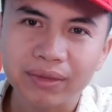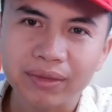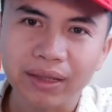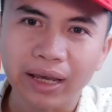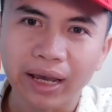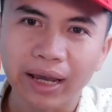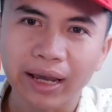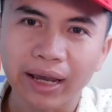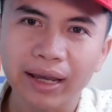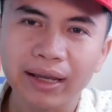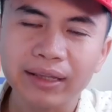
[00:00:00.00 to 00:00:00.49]

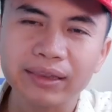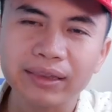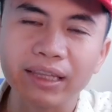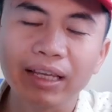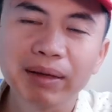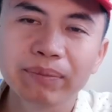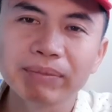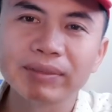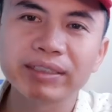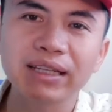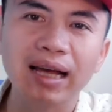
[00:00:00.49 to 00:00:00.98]
để
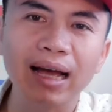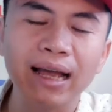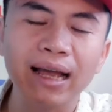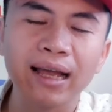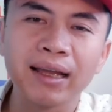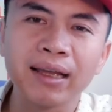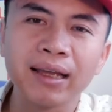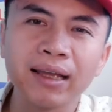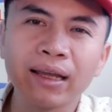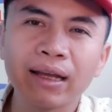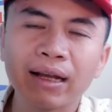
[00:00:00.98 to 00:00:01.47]
tìm ra
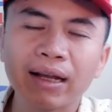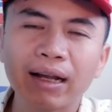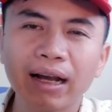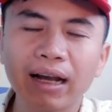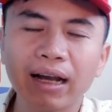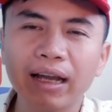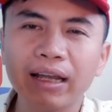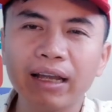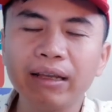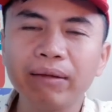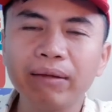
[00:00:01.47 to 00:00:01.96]

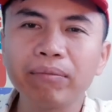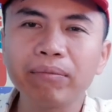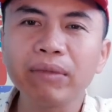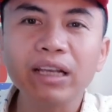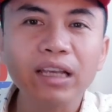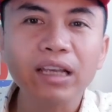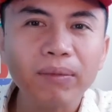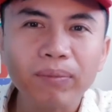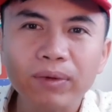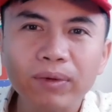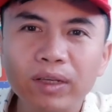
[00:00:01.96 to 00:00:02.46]
cái bí
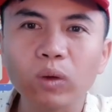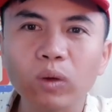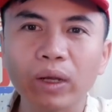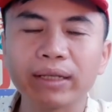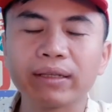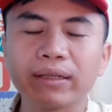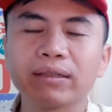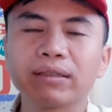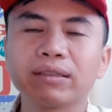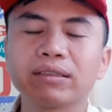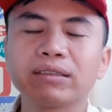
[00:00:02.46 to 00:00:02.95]
kíp kinh
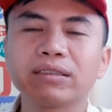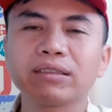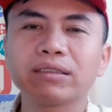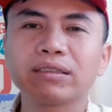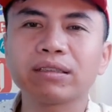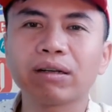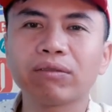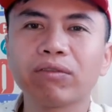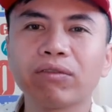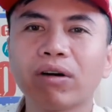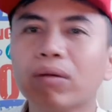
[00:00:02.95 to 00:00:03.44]
doanh
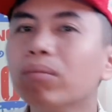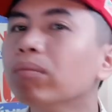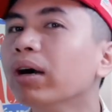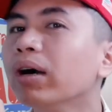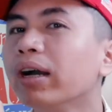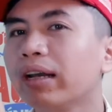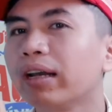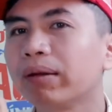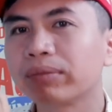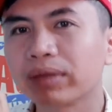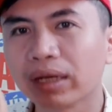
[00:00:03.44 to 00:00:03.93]
trong vòng
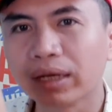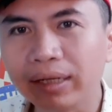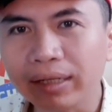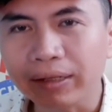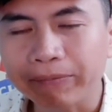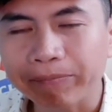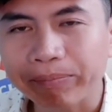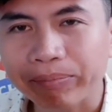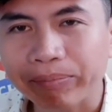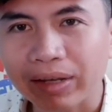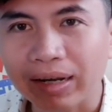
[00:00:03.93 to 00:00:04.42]
10 năm tới
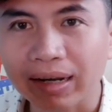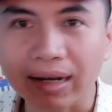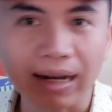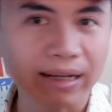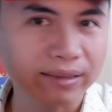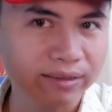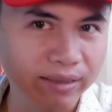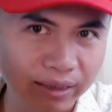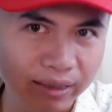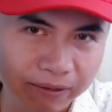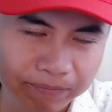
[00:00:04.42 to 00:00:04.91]
là
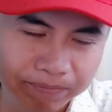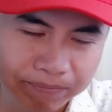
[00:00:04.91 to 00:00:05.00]
gì.